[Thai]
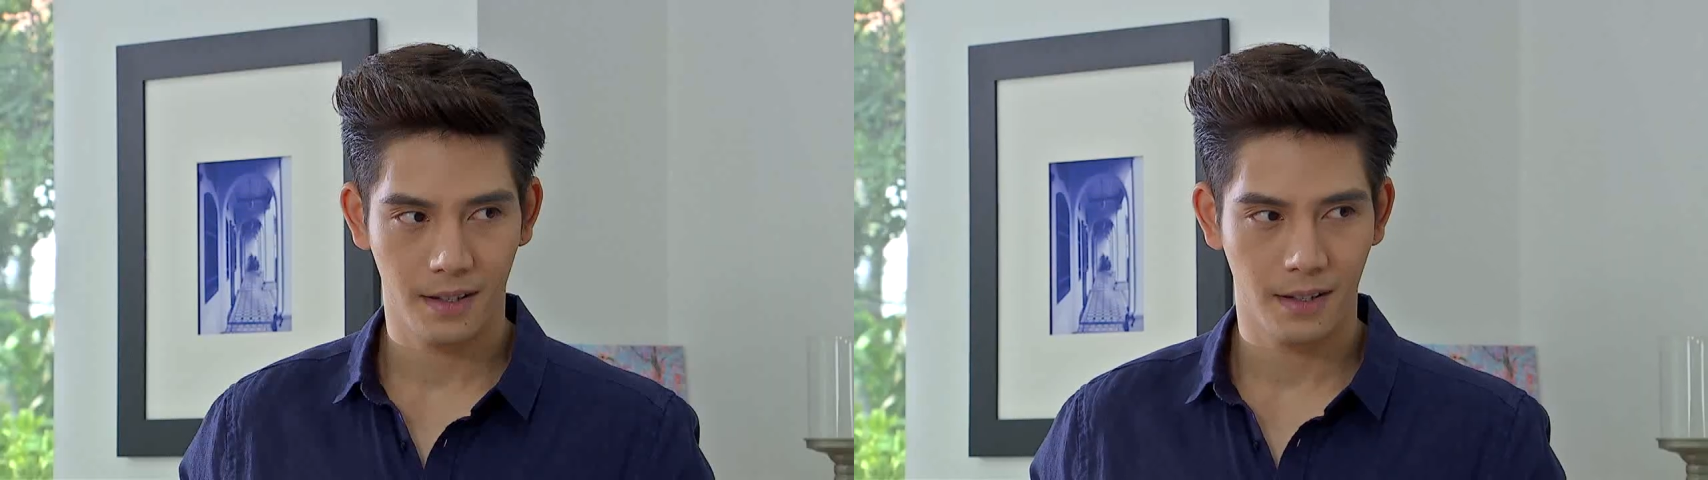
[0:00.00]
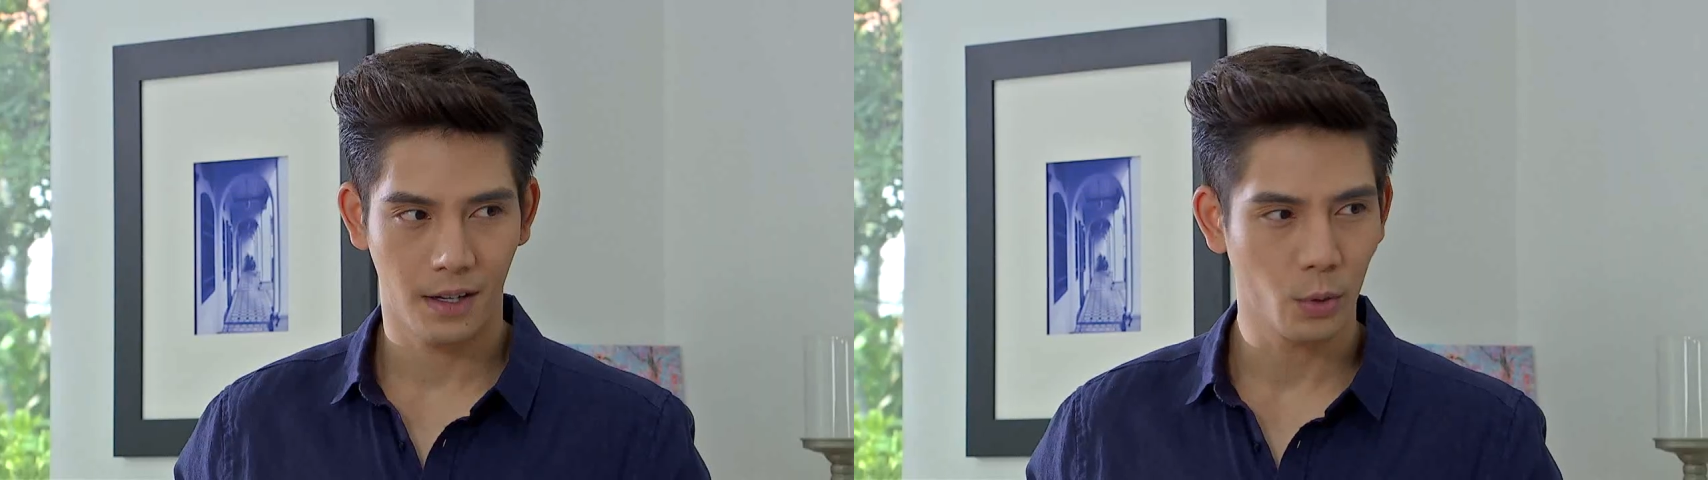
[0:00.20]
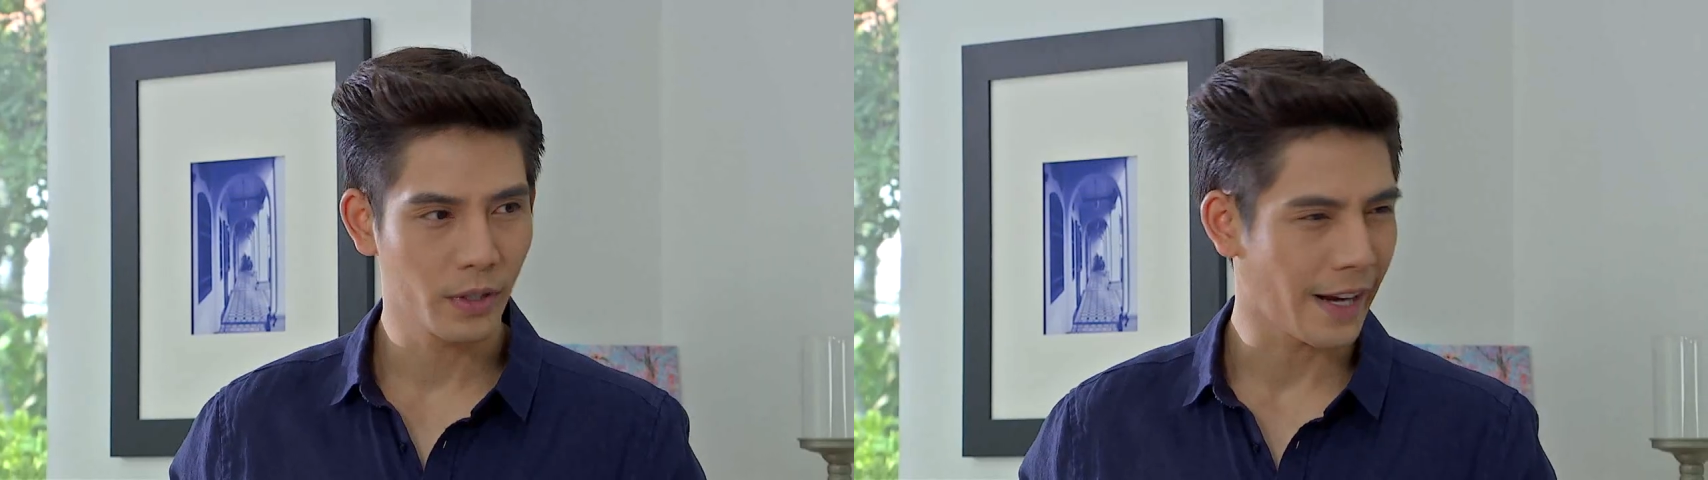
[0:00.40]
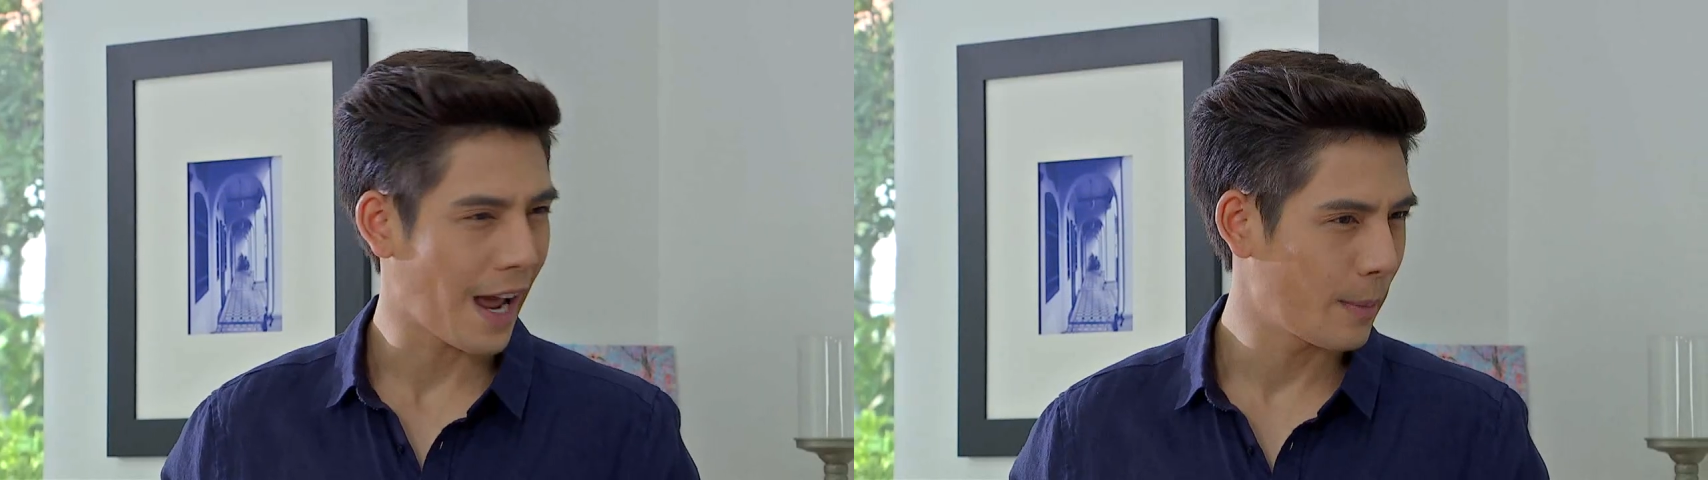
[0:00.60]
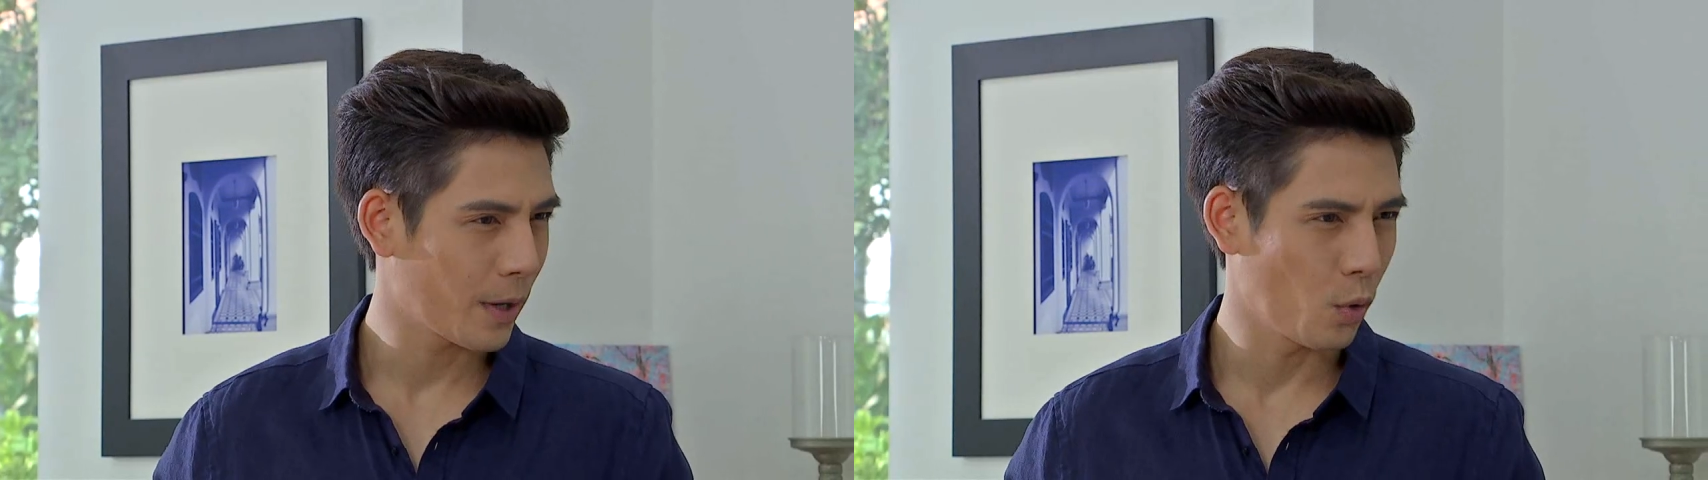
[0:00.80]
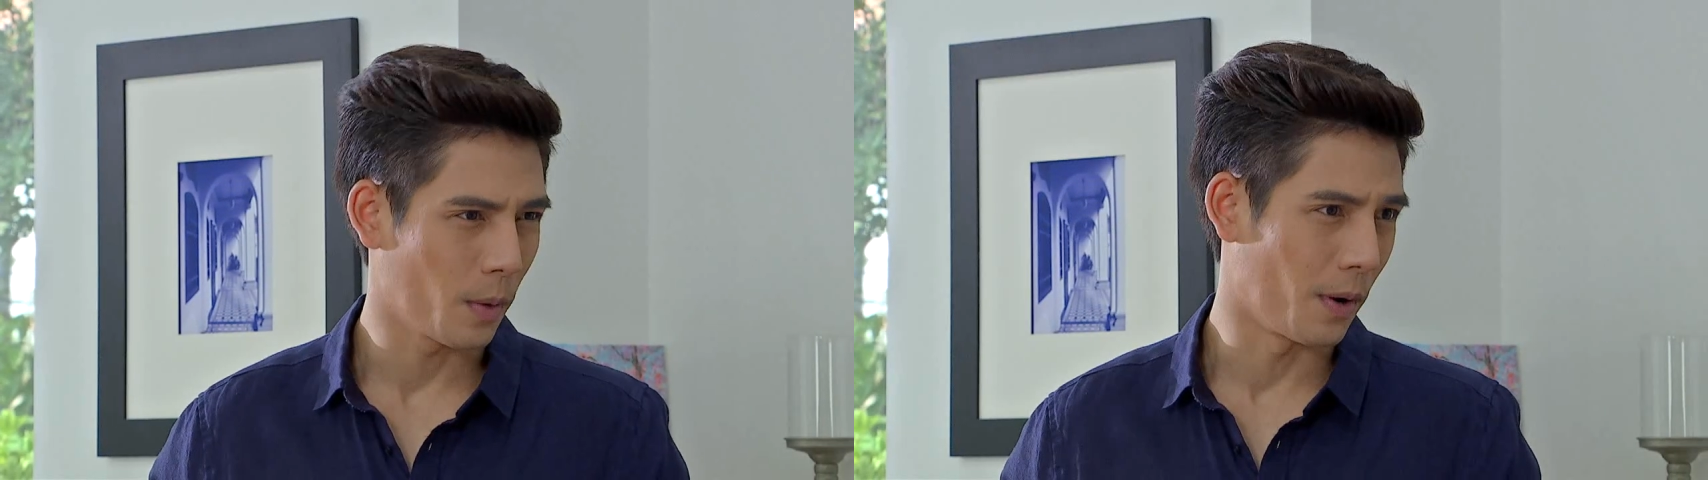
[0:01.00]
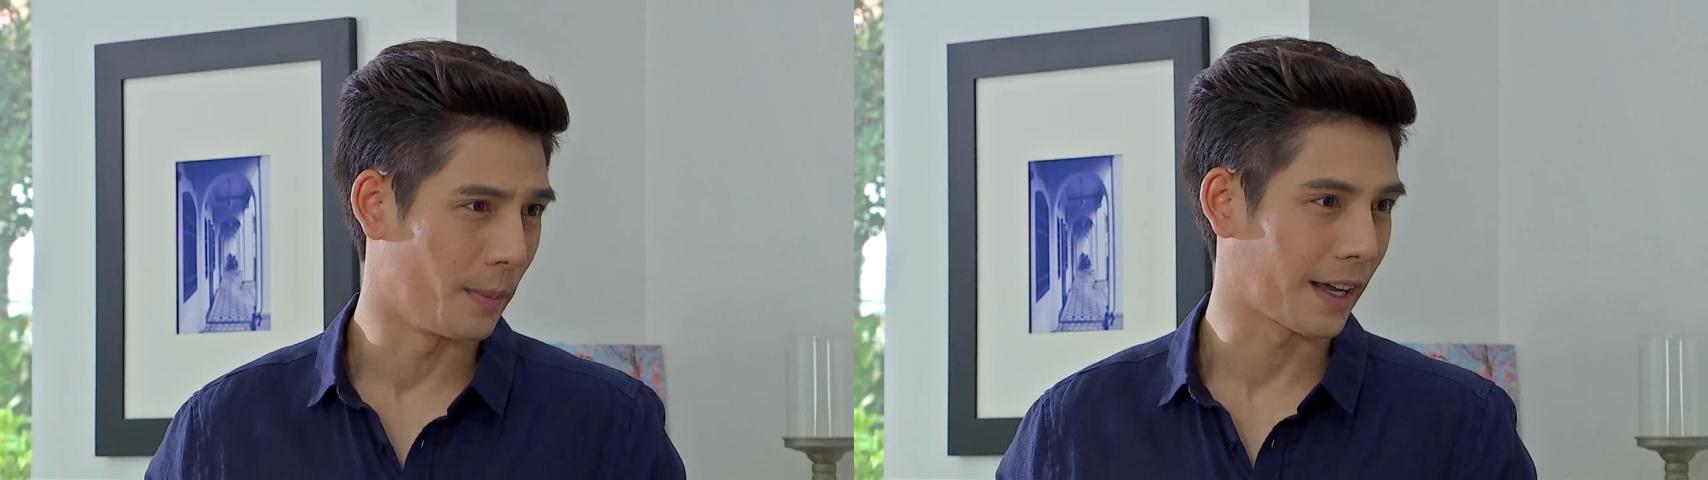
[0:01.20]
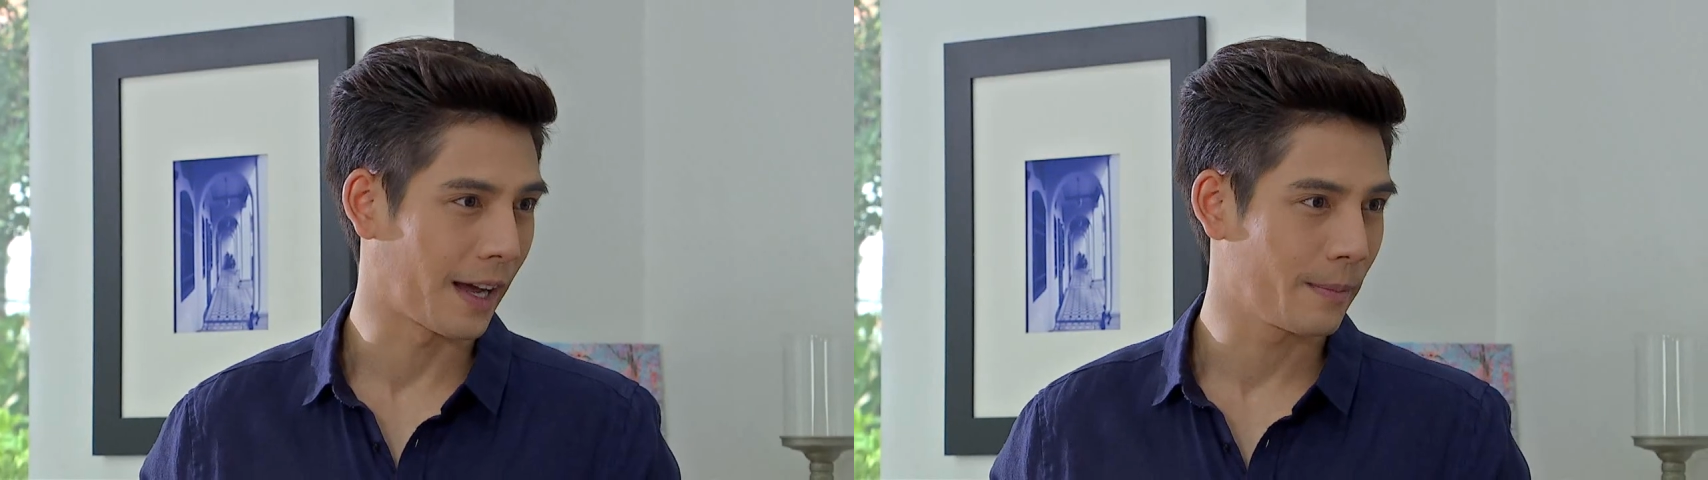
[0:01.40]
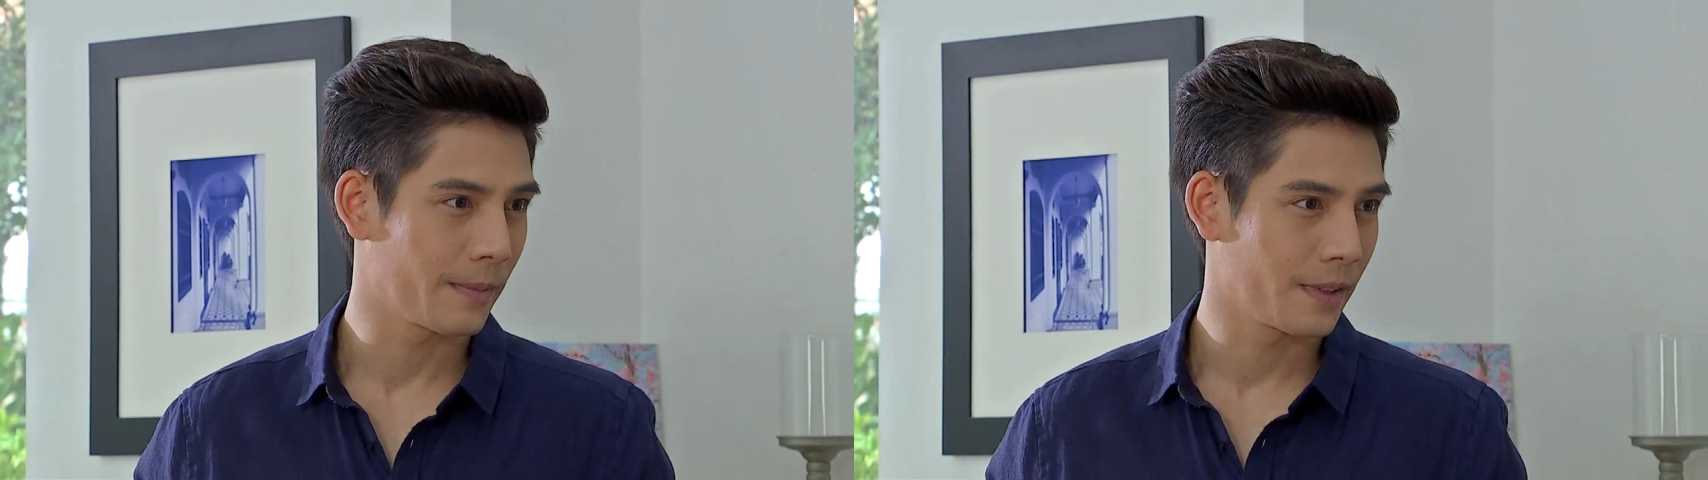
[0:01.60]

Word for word: แล้วคุณแก้วไม่กลัวผมเหรอครับ